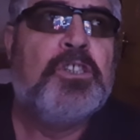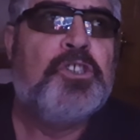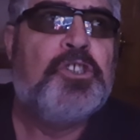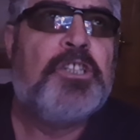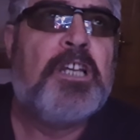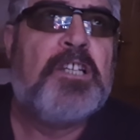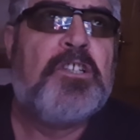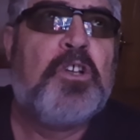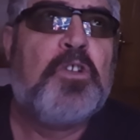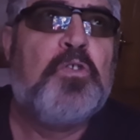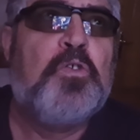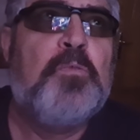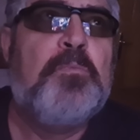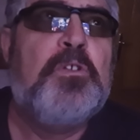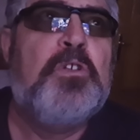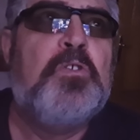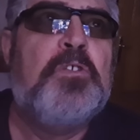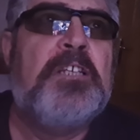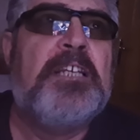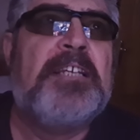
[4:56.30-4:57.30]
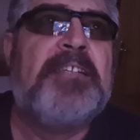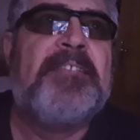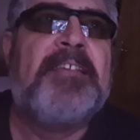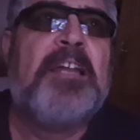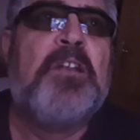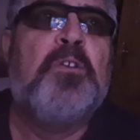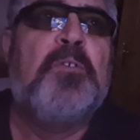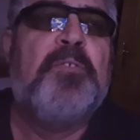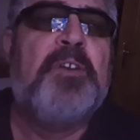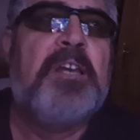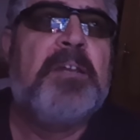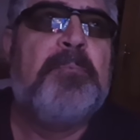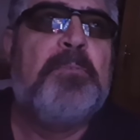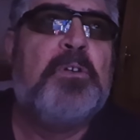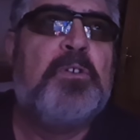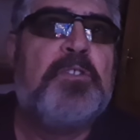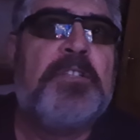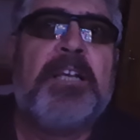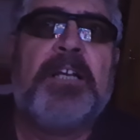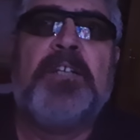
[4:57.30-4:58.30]
Cioè, sono due minuti che stanno fermi
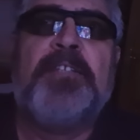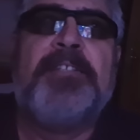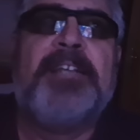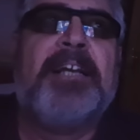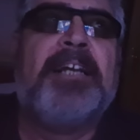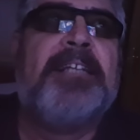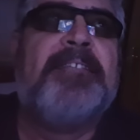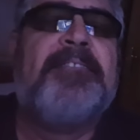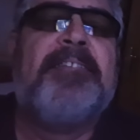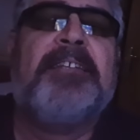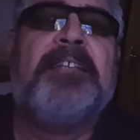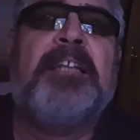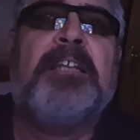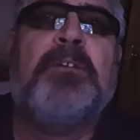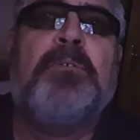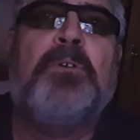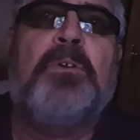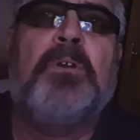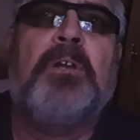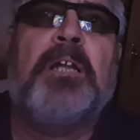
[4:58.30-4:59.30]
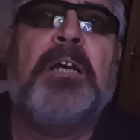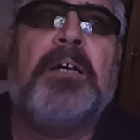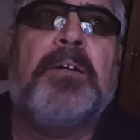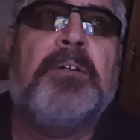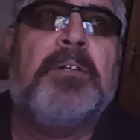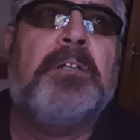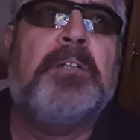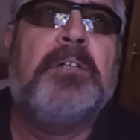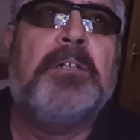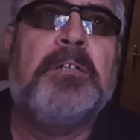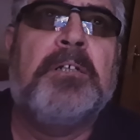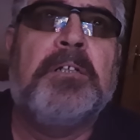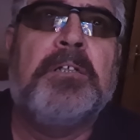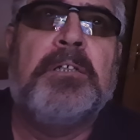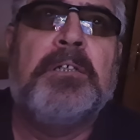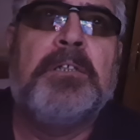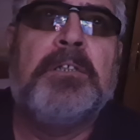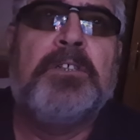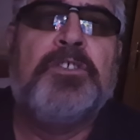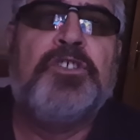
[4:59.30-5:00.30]
con questa sta cazzata di quello là.
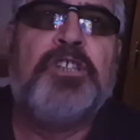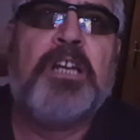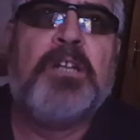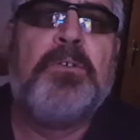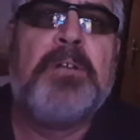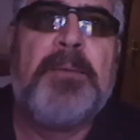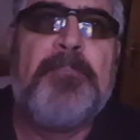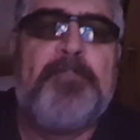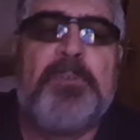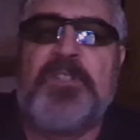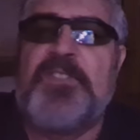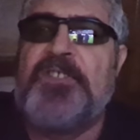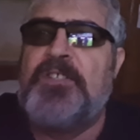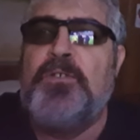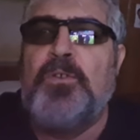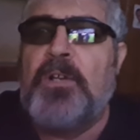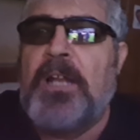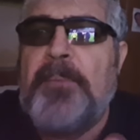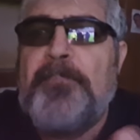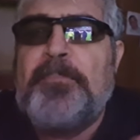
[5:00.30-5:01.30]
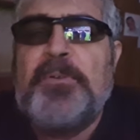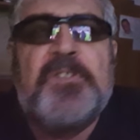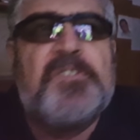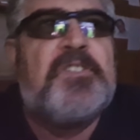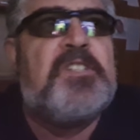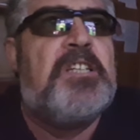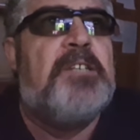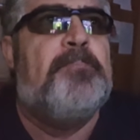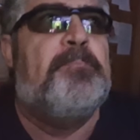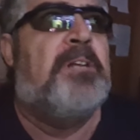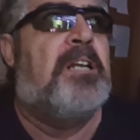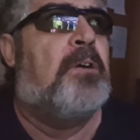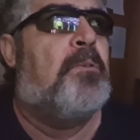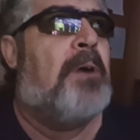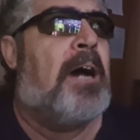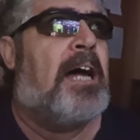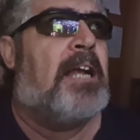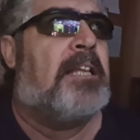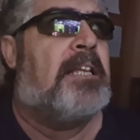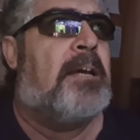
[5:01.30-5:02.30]
Cioè, non è, non è, possibile,
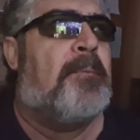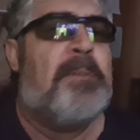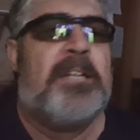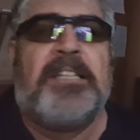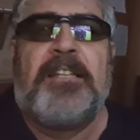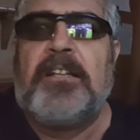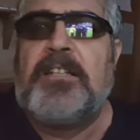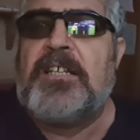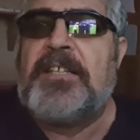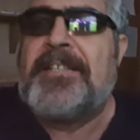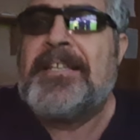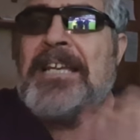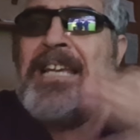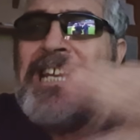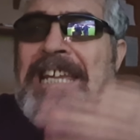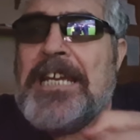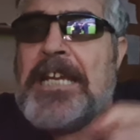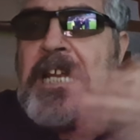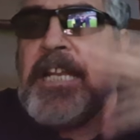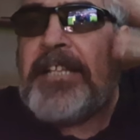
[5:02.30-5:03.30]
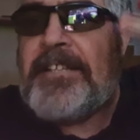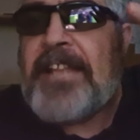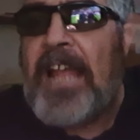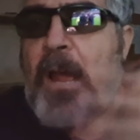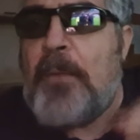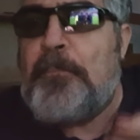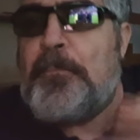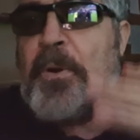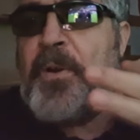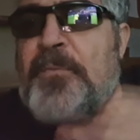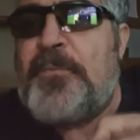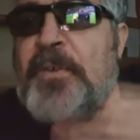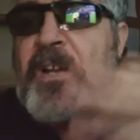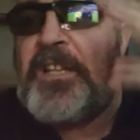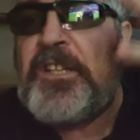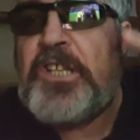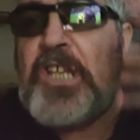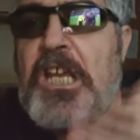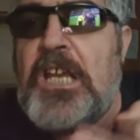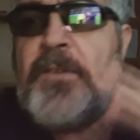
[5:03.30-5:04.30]
guarda, mettete il tempo
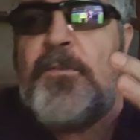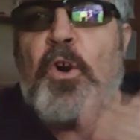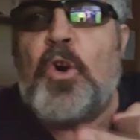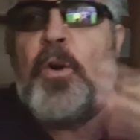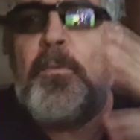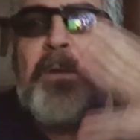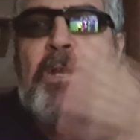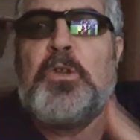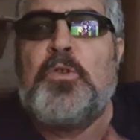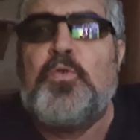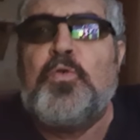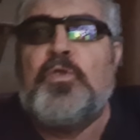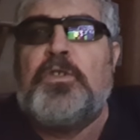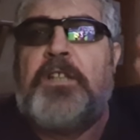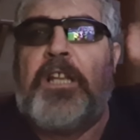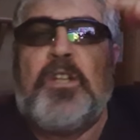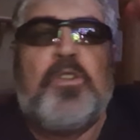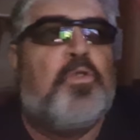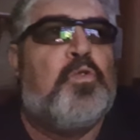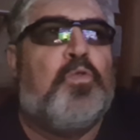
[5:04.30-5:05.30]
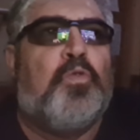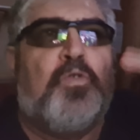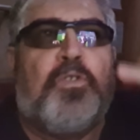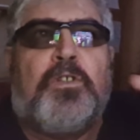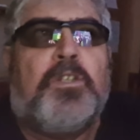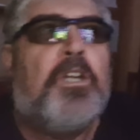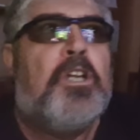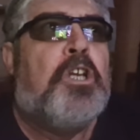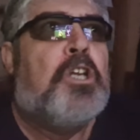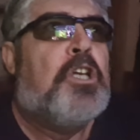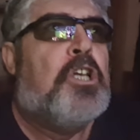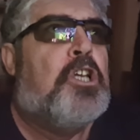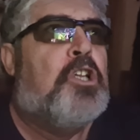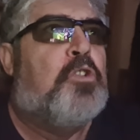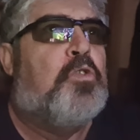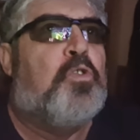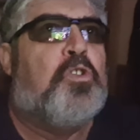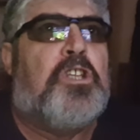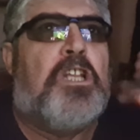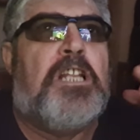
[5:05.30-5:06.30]
effettivo come in, tutte, in, tut in
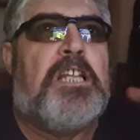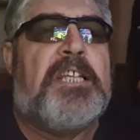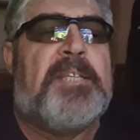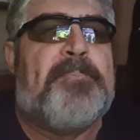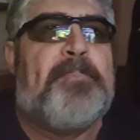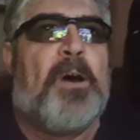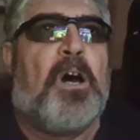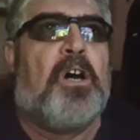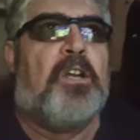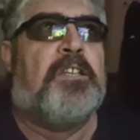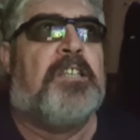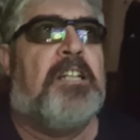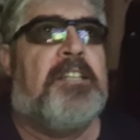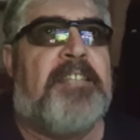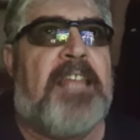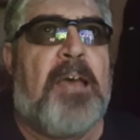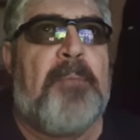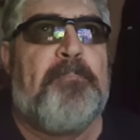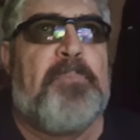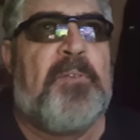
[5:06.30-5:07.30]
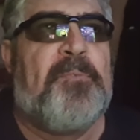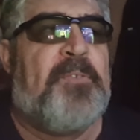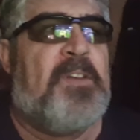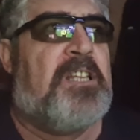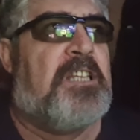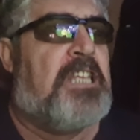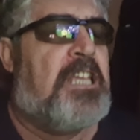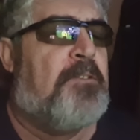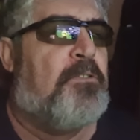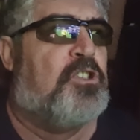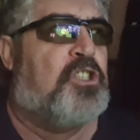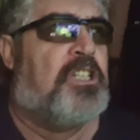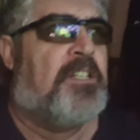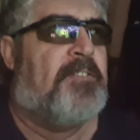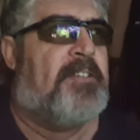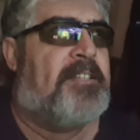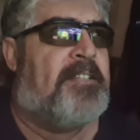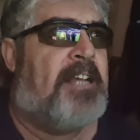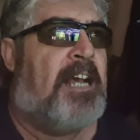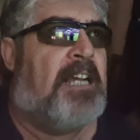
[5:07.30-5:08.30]
tutti gli sport, il tempo effettivo ci
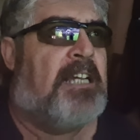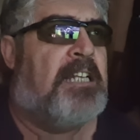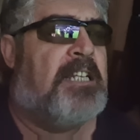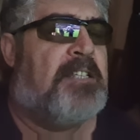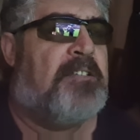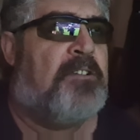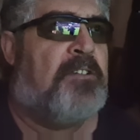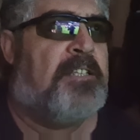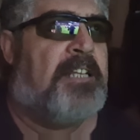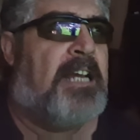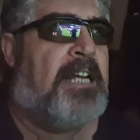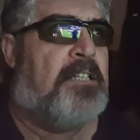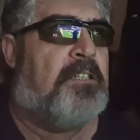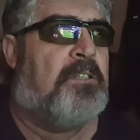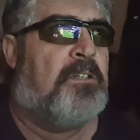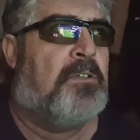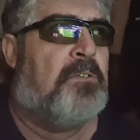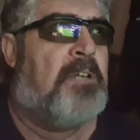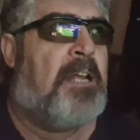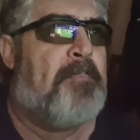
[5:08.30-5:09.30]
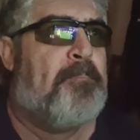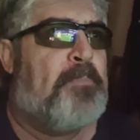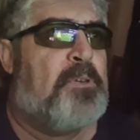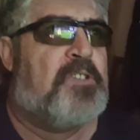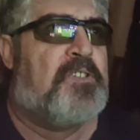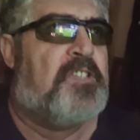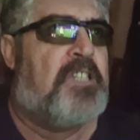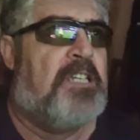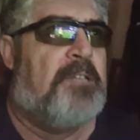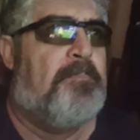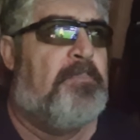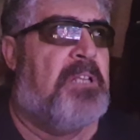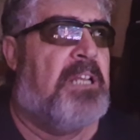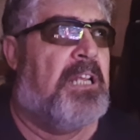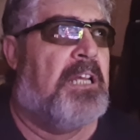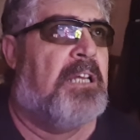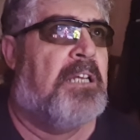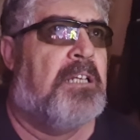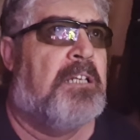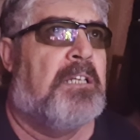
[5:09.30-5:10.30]
deve stare Cristo Santo, non è
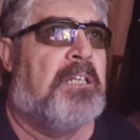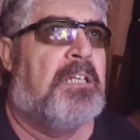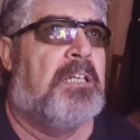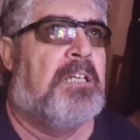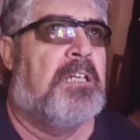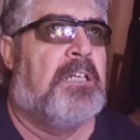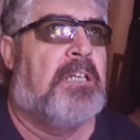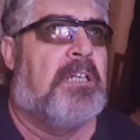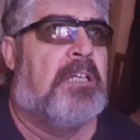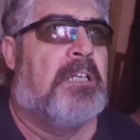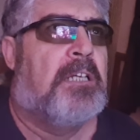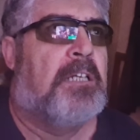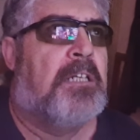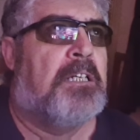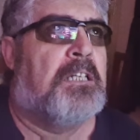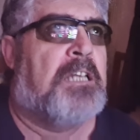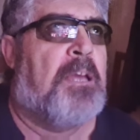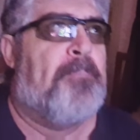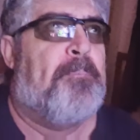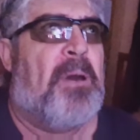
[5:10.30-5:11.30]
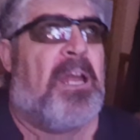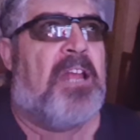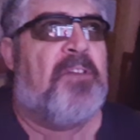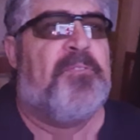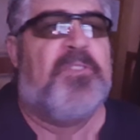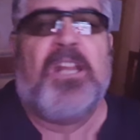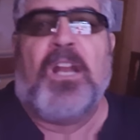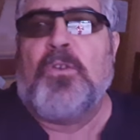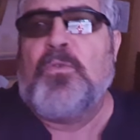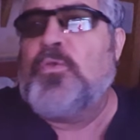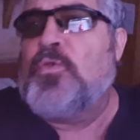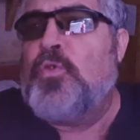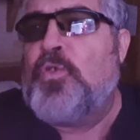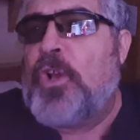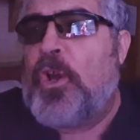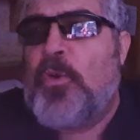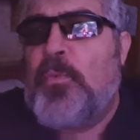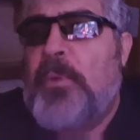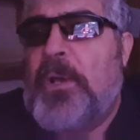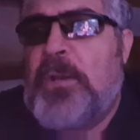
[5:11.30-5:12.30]
possibile. Che poi alla fine non, non
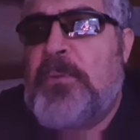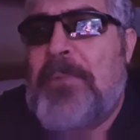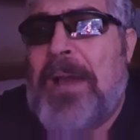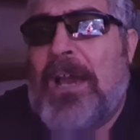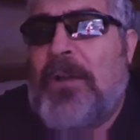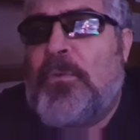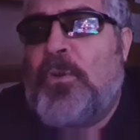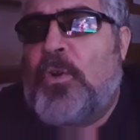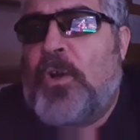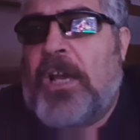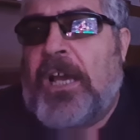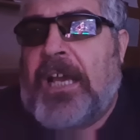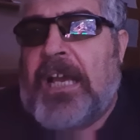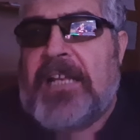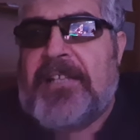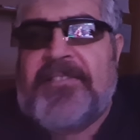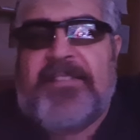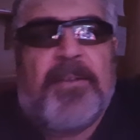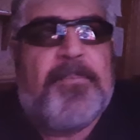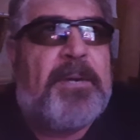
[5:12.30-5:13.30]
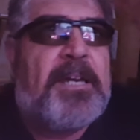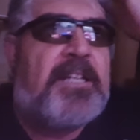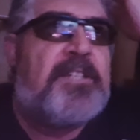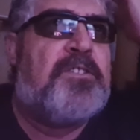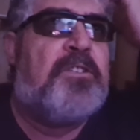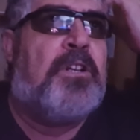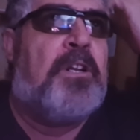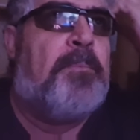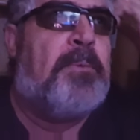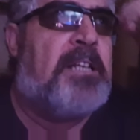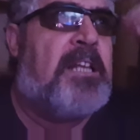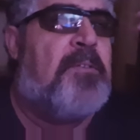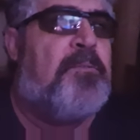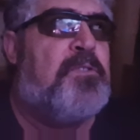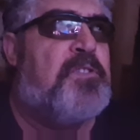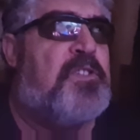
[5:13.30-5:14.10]
recuperi mai quello che cazzo hai perso, no? Perché